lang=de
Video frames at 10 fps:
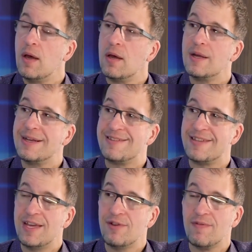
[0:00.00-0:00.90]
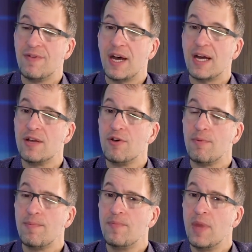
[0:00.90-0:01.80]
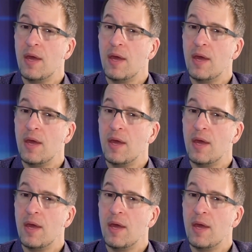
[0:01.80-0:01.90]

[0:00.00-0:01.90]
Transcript: äh, gesehen und wahrgenommen